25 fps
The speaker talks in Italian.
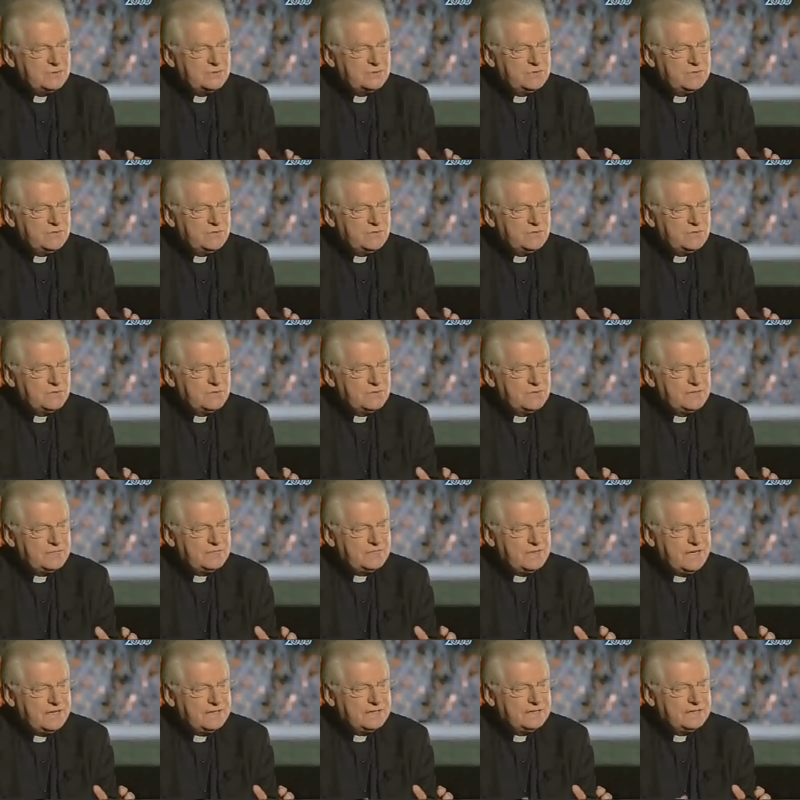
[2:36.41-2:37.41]
tutti i loro
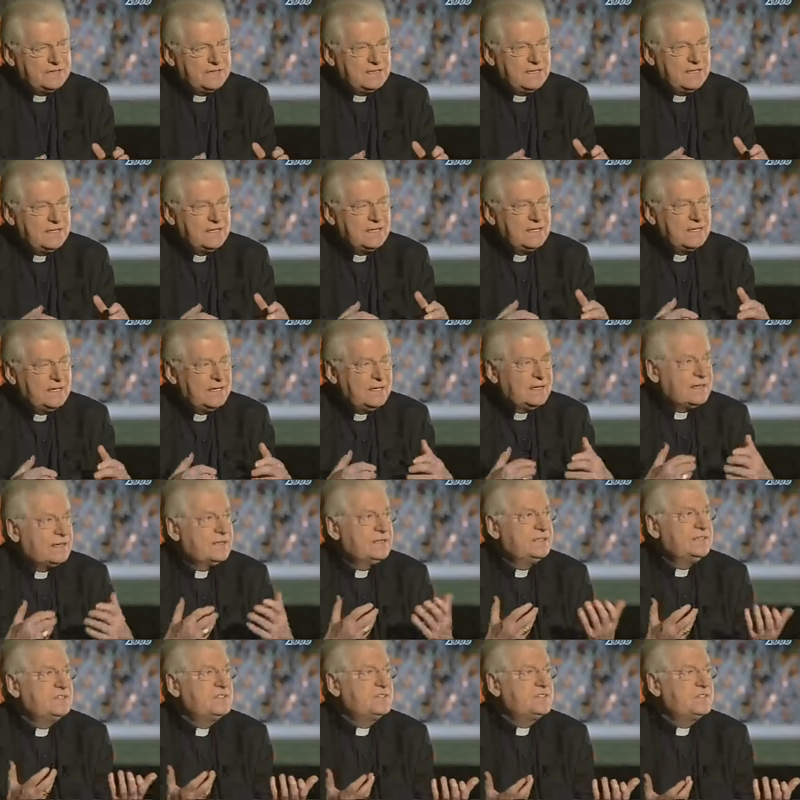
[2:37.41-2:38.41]
difetti e
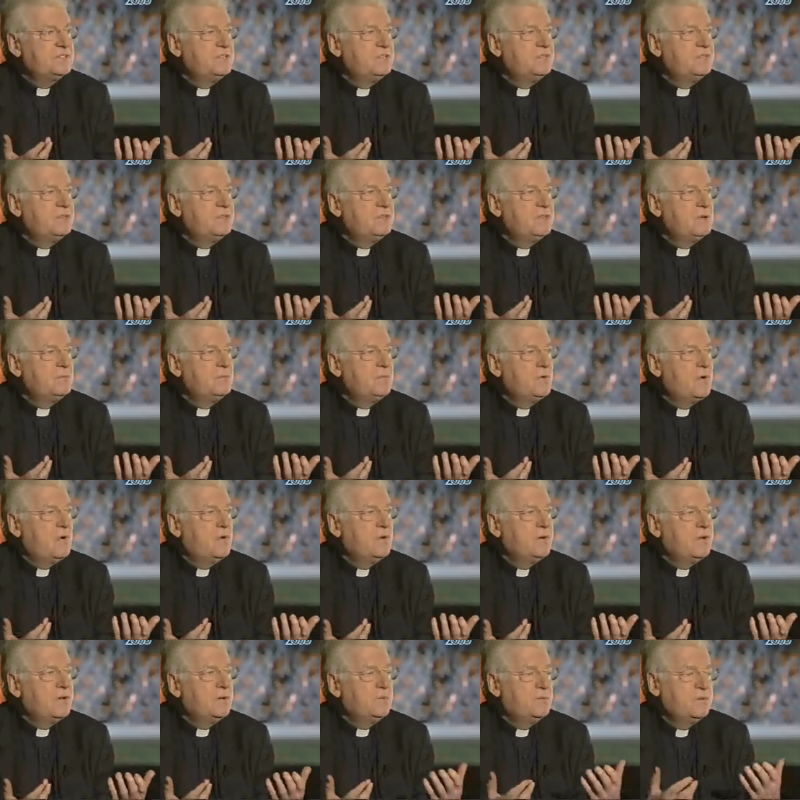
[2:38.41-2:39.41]
radice di vita
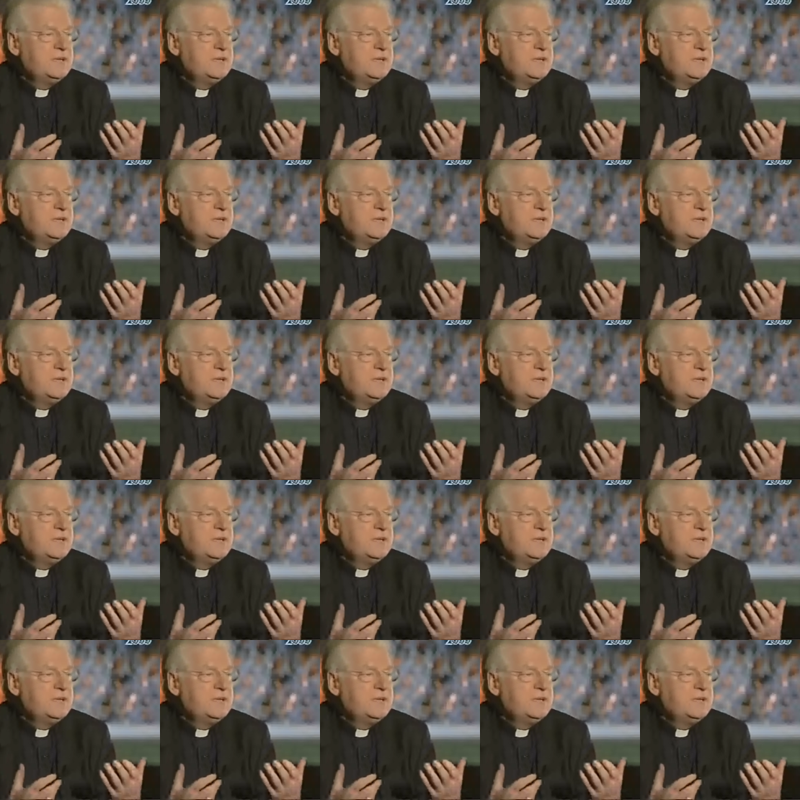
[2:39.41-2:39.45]
buona.